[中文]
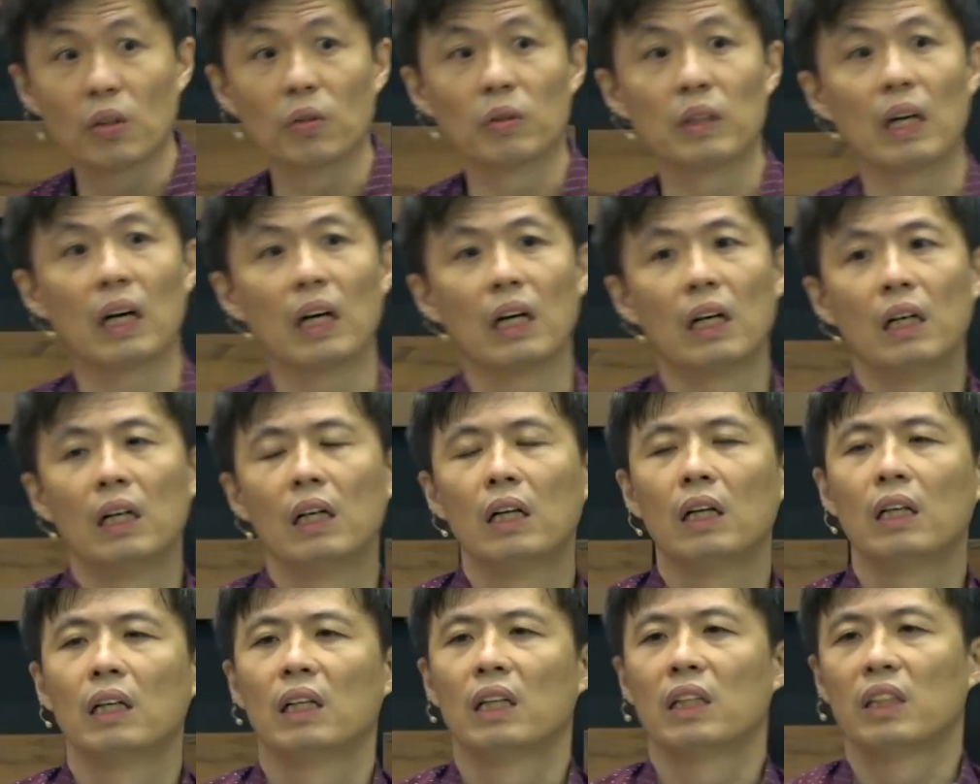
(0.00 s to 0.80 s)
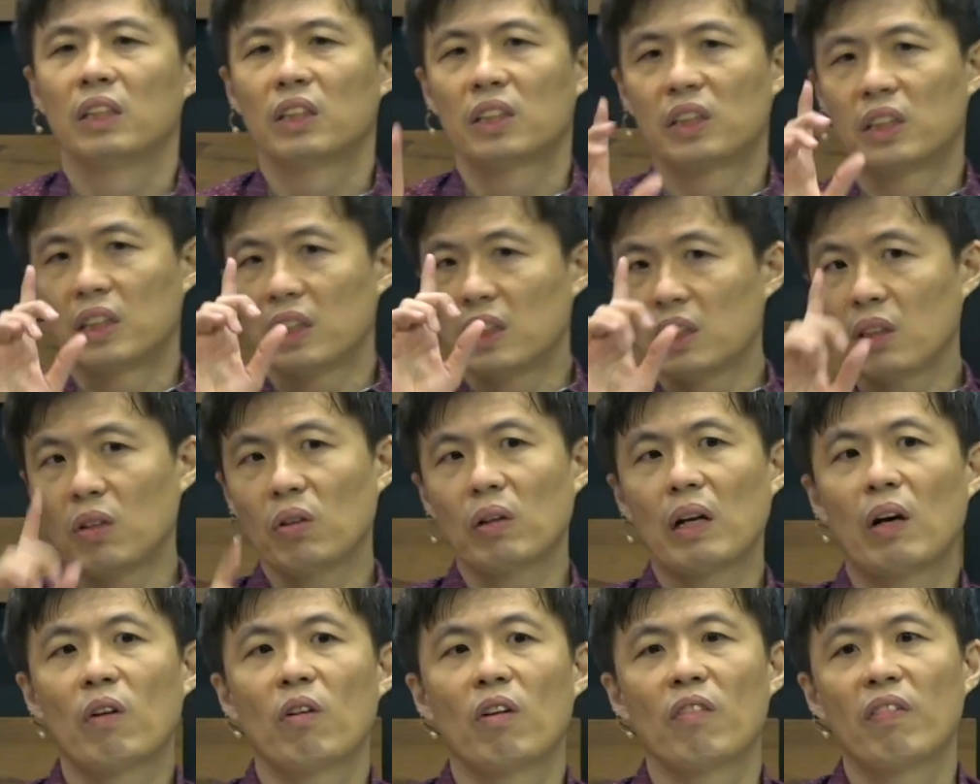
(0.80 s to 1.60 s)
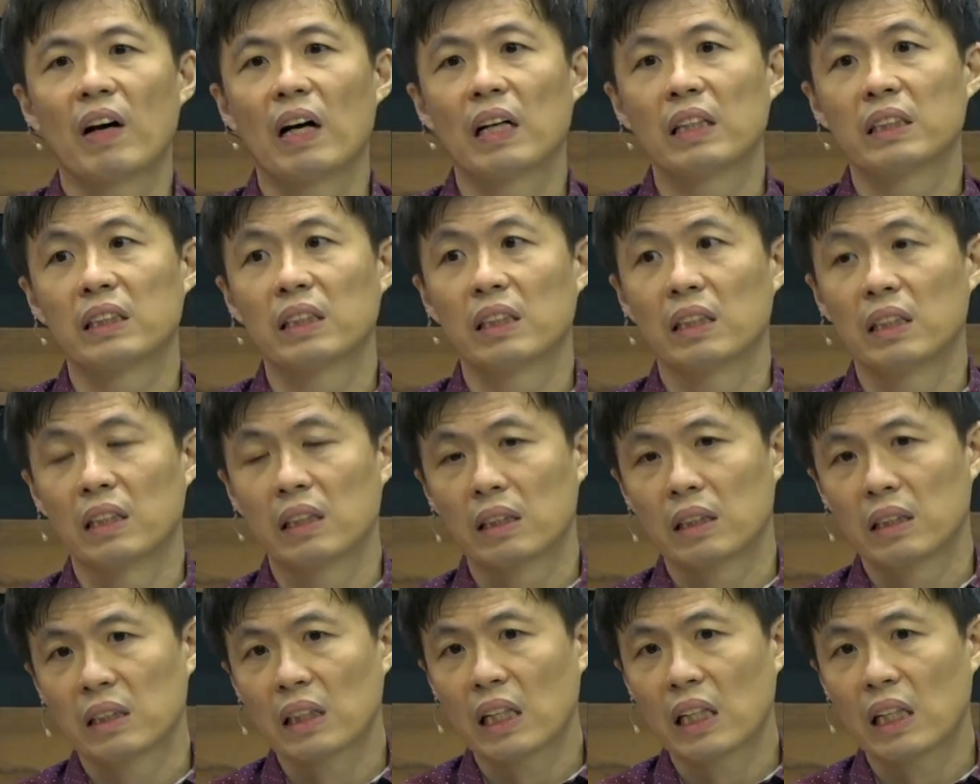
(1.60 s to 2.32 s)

候呢，其实后来我发现，